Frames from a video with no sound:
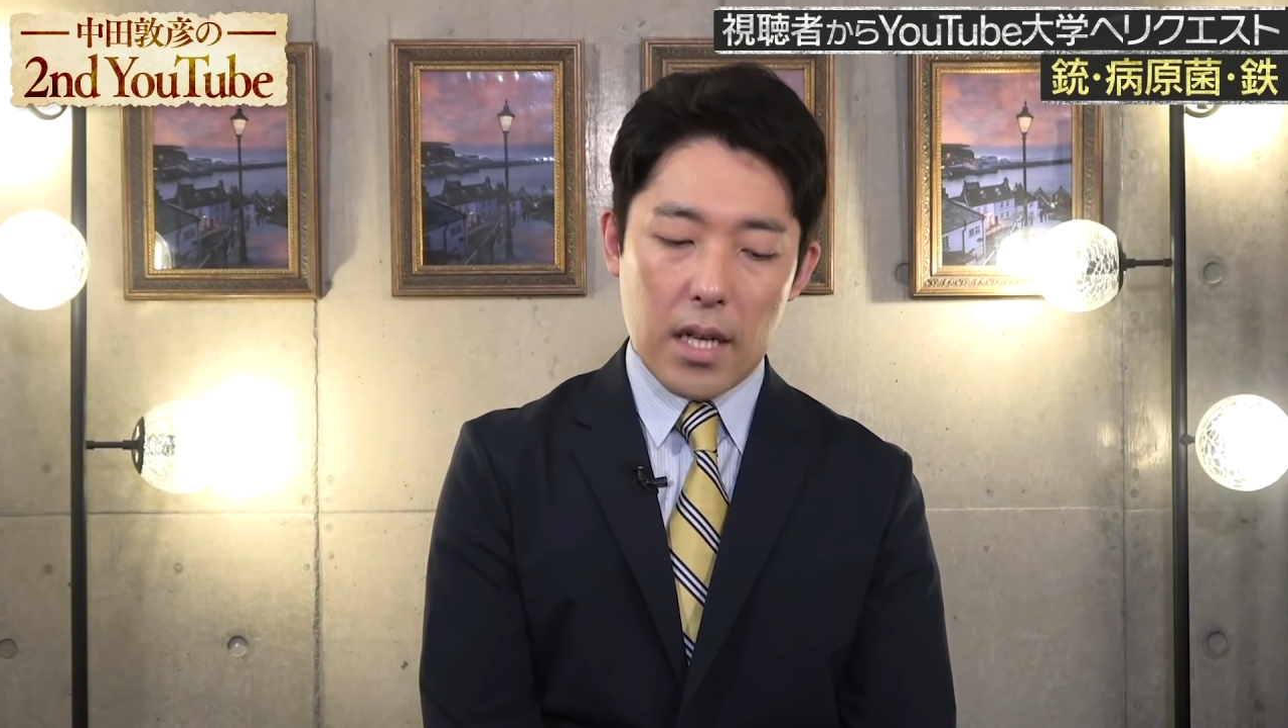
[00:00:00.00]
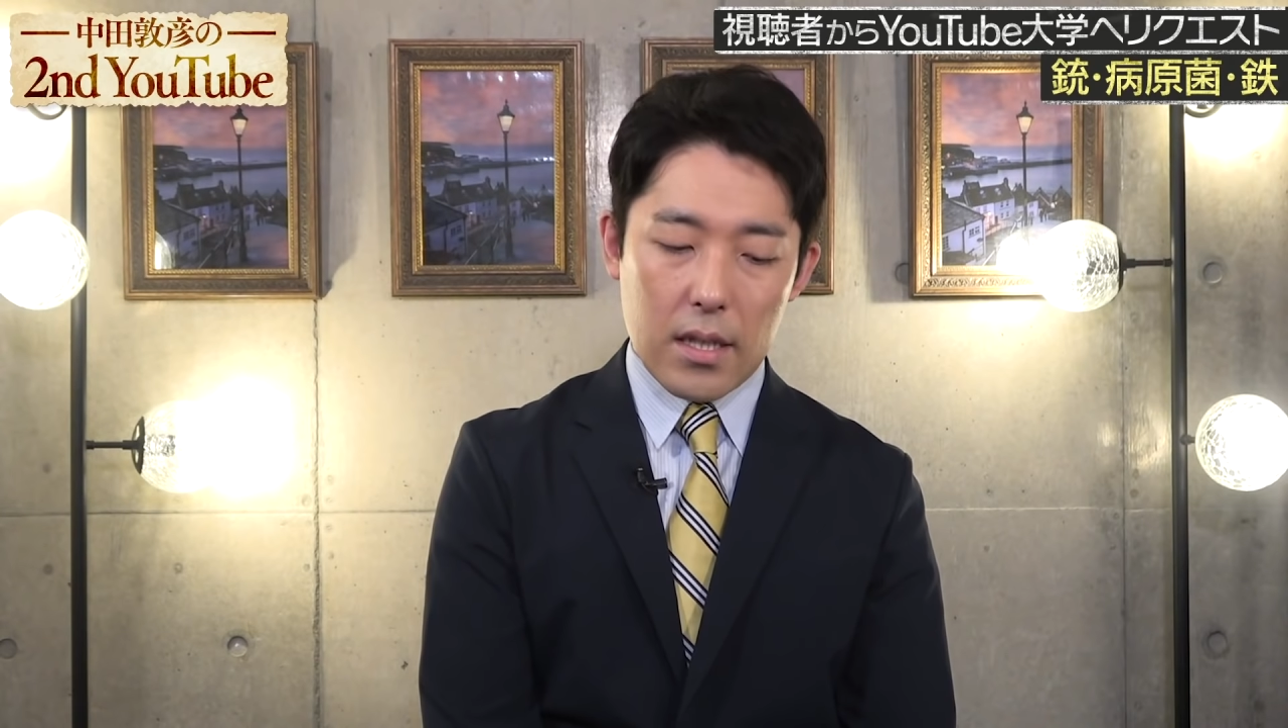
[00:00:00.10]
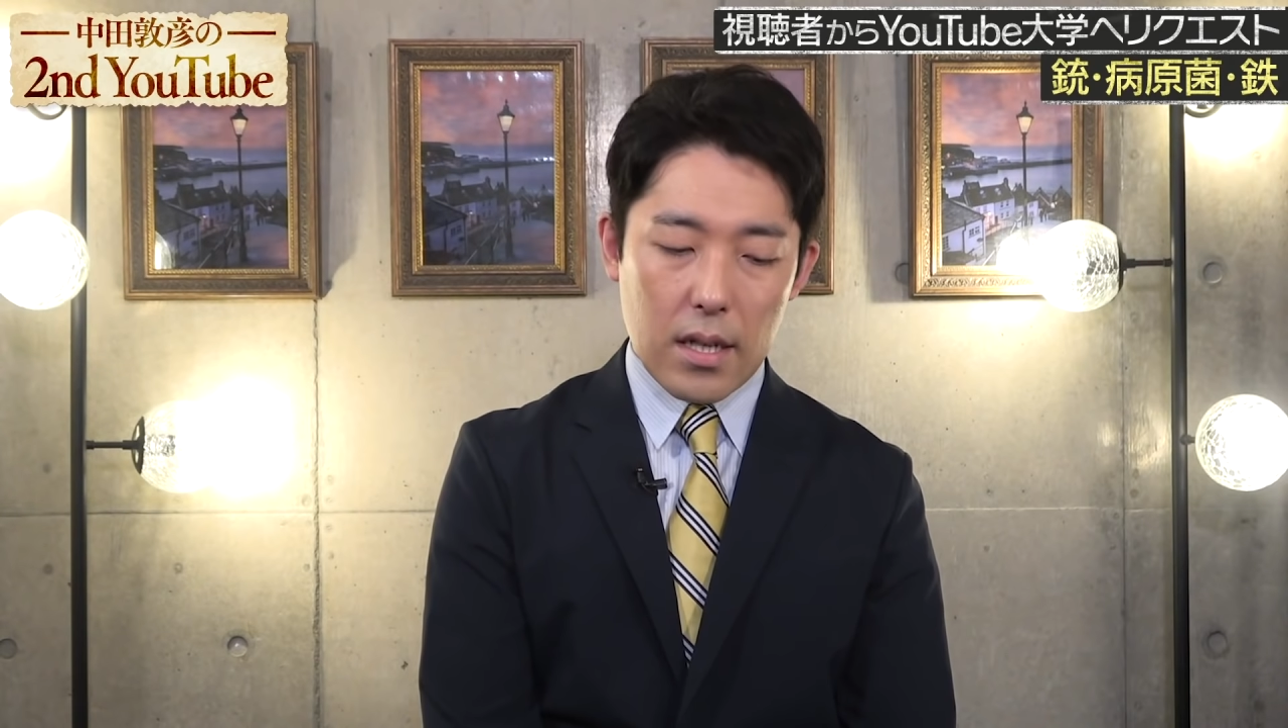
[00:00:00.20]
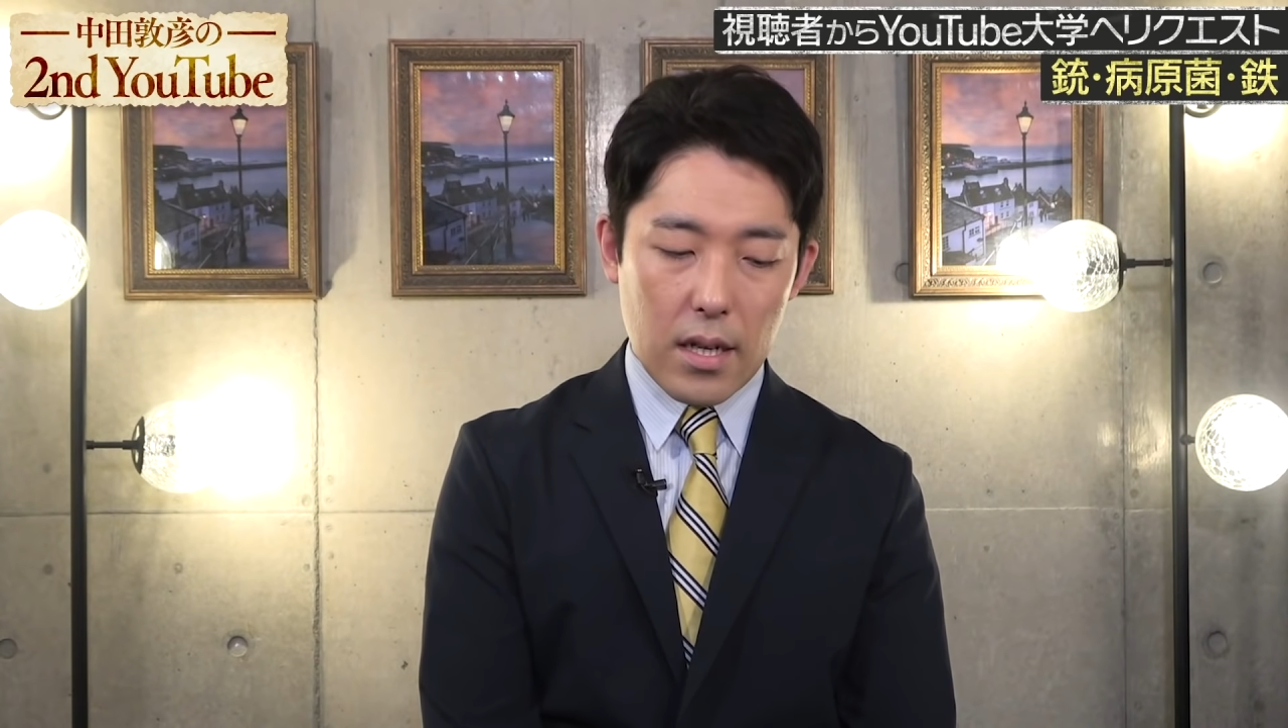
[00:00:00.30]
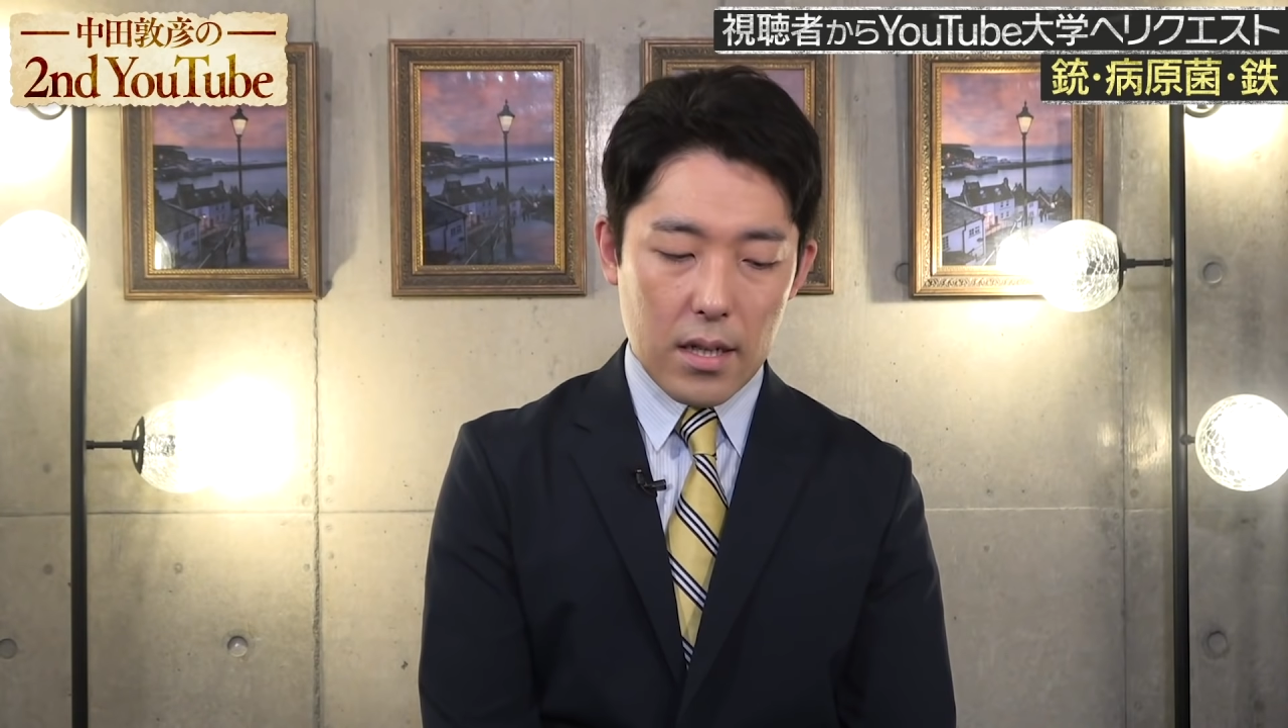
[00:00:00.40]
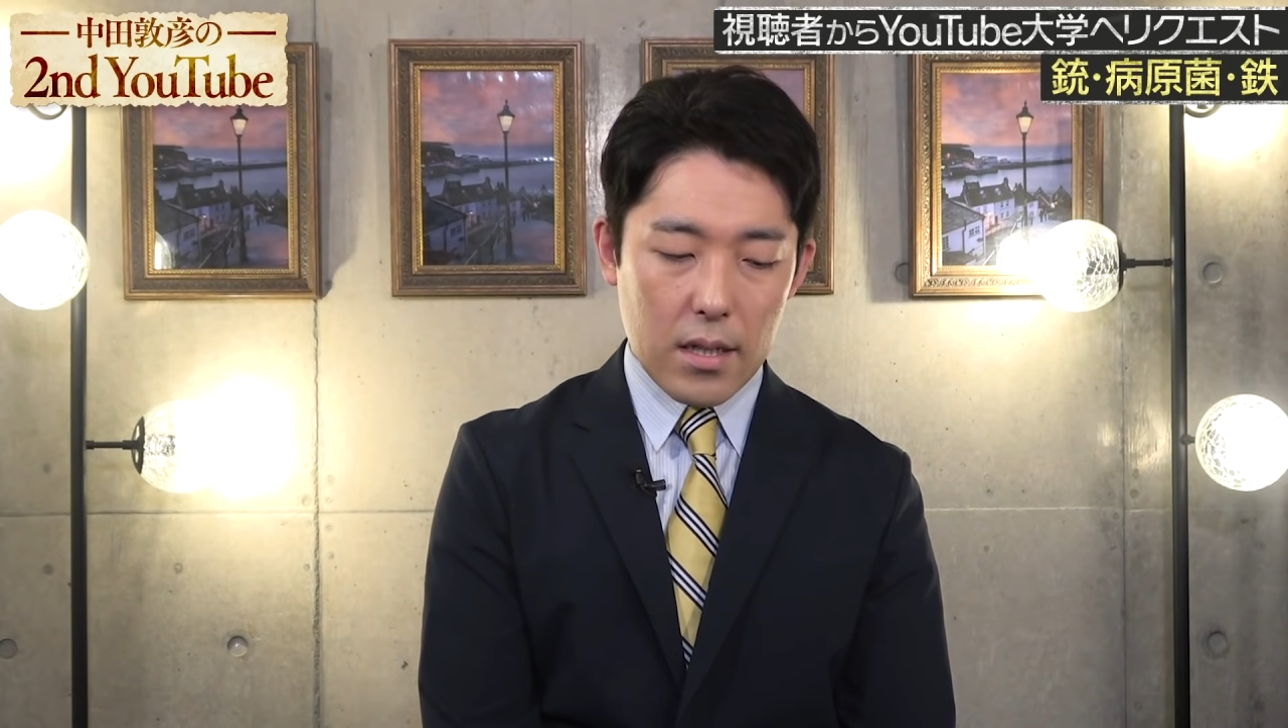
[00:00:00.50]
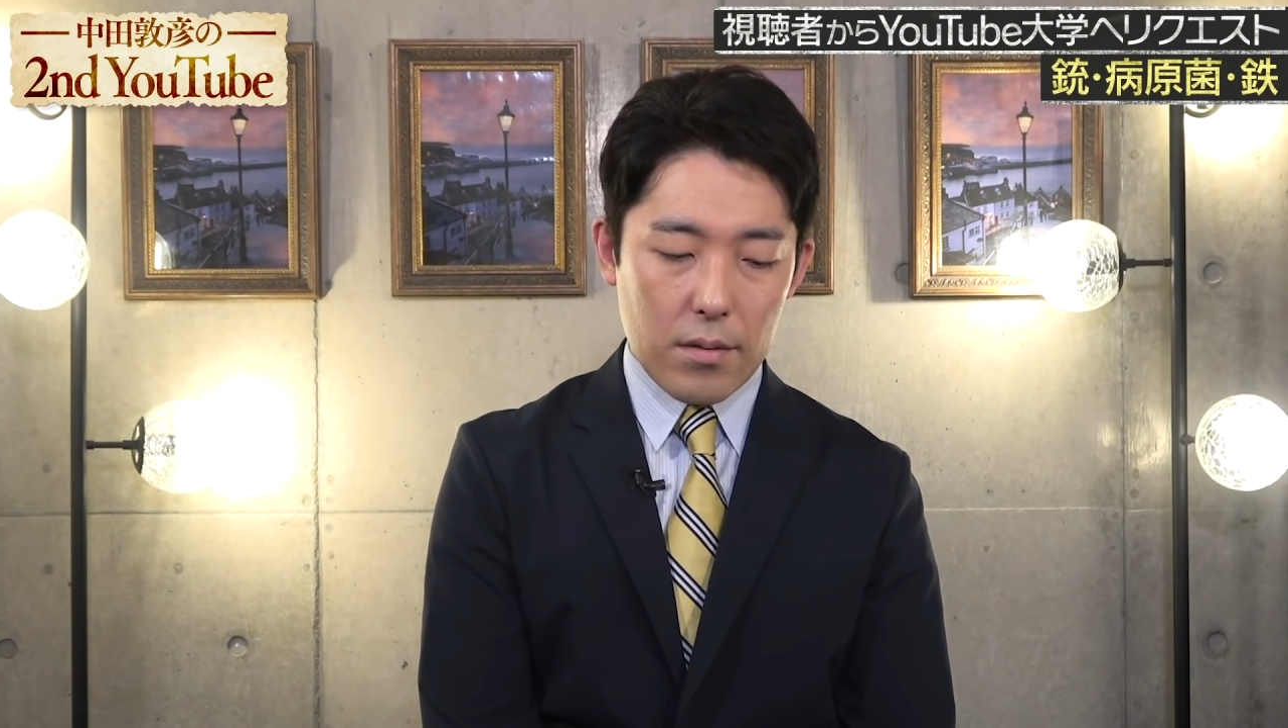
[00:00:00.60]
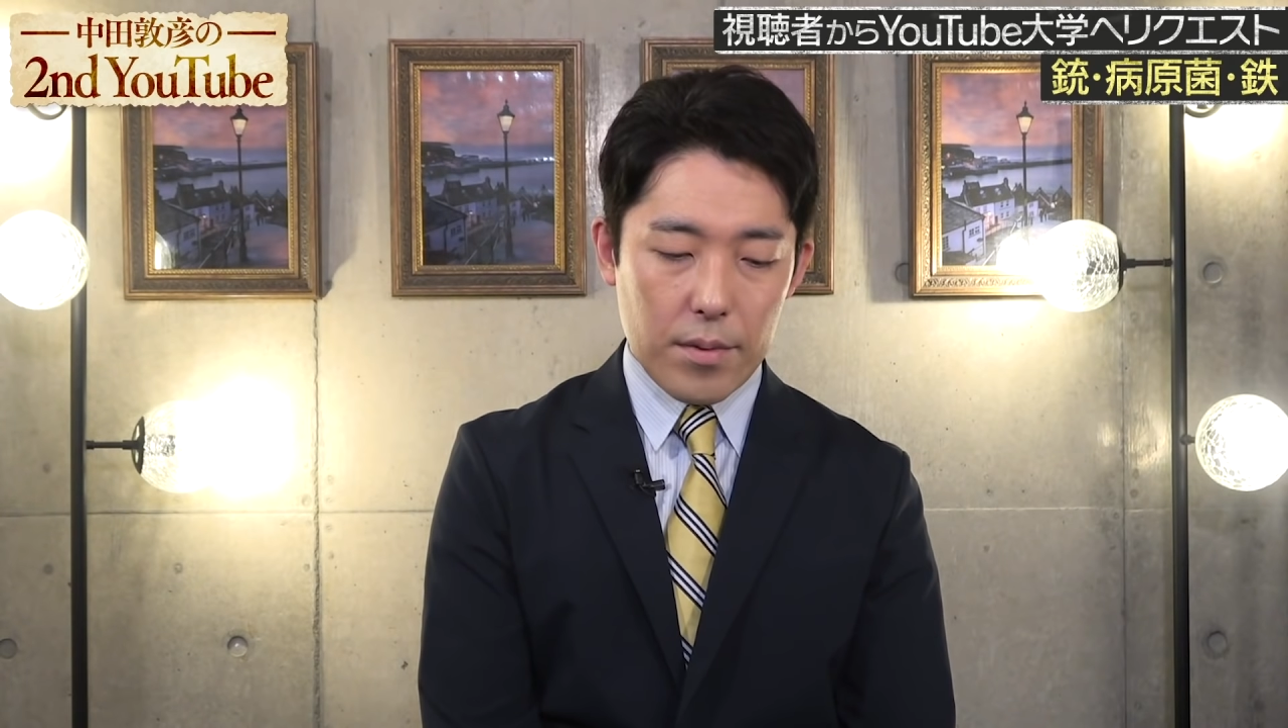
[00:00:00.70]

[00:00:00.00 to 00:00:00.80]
語られて